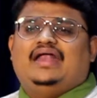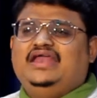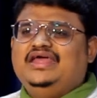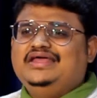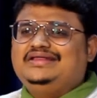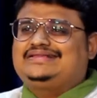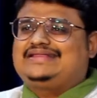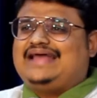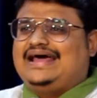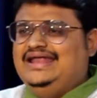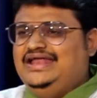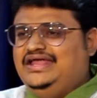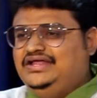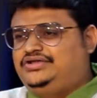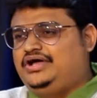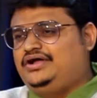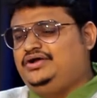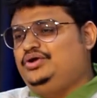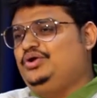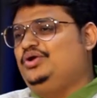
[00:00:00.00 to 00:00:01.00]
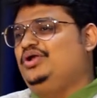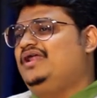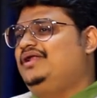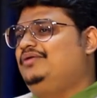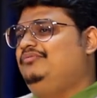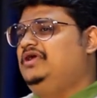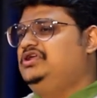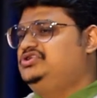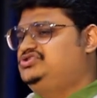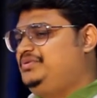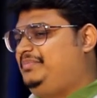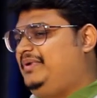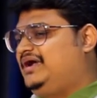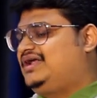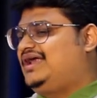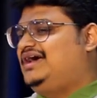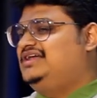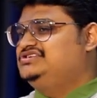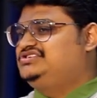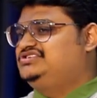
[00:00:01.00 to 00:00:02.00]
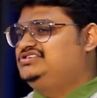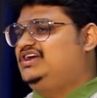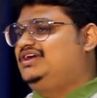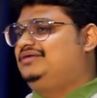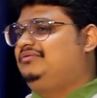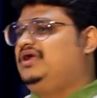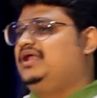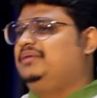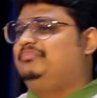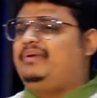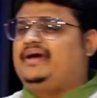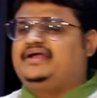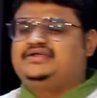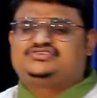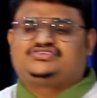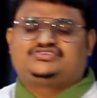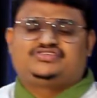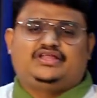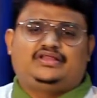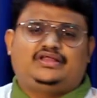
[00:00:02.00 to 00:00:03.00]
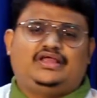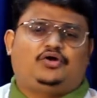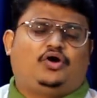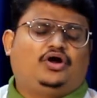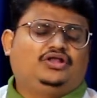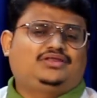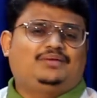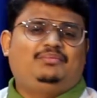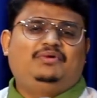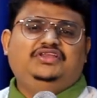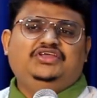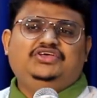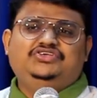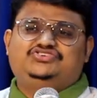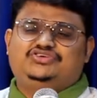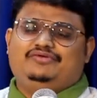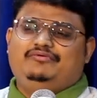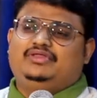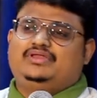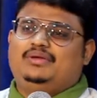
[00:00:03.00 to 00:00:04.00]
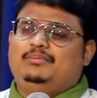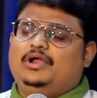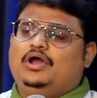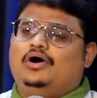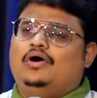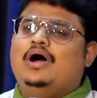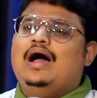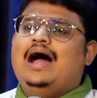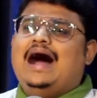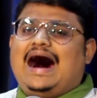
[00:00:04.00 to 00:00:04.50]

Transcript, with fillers: నీ తల్లిదండ్రులను విడిచిపెట్టాల్సినటువంటి పరిస్థితి కొంతమంది జీవితంలో